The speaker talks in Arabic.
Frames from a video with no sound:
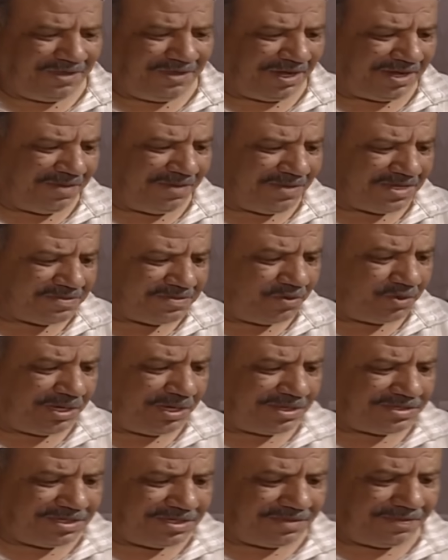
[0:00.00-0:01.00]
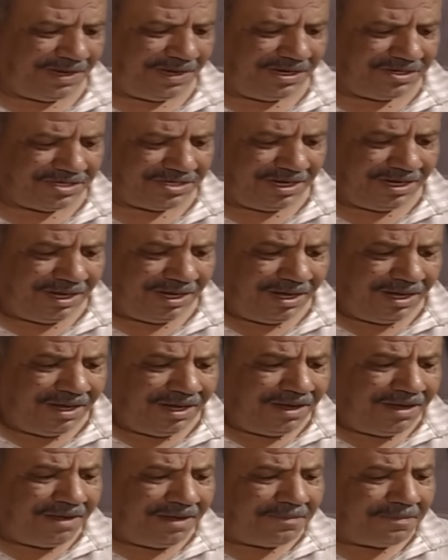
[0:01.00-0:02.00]
عم تحكي مزبوط يا ست بهيجة
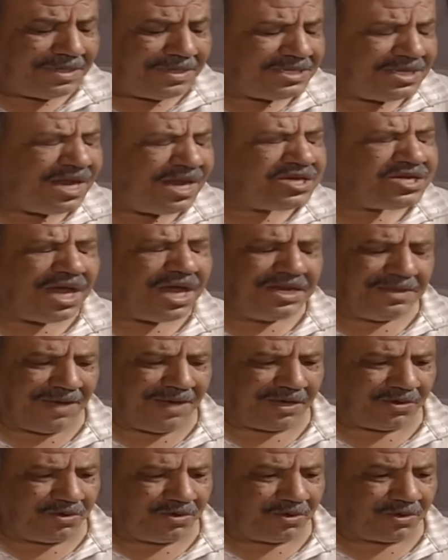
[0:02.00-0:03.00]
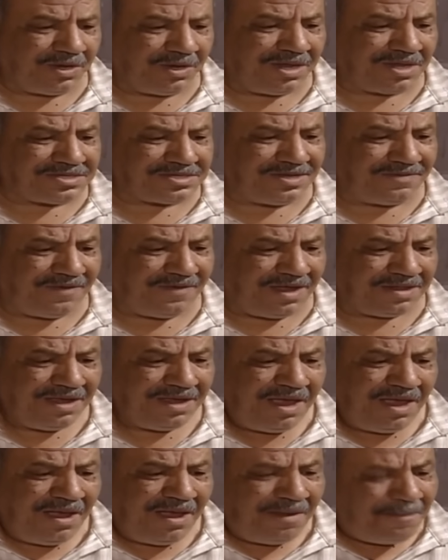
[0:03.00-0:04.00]
بس ليش يعني ما يكونوا كل هالصفات
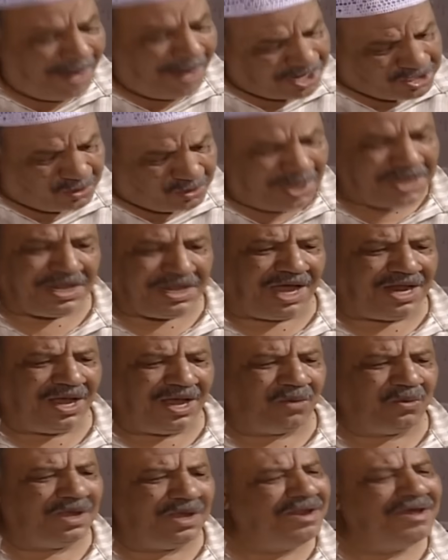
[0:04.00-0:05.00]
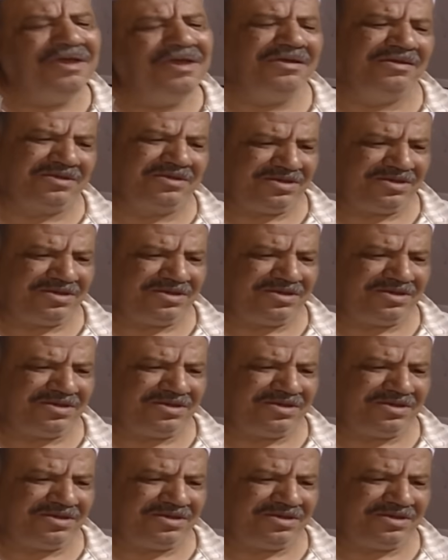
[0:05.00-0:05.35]
مع شويه حلاوه ليش؟